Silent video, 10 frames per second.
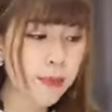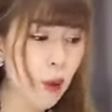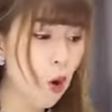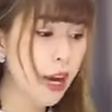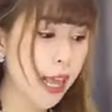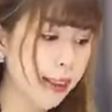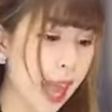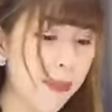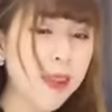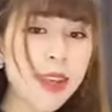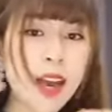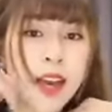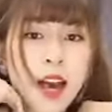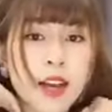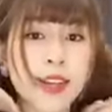408 chứ Chi
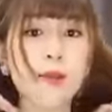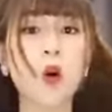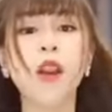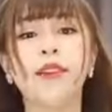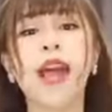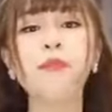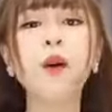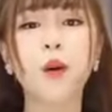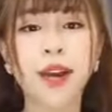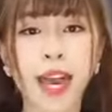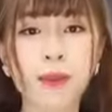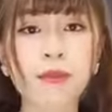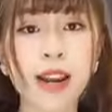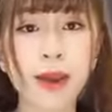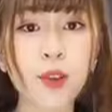ơi Set 408 màu
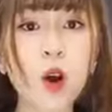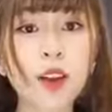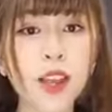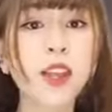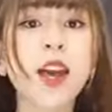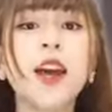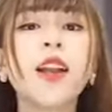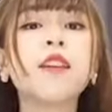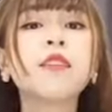kem Là em chốt cho chị Chi đó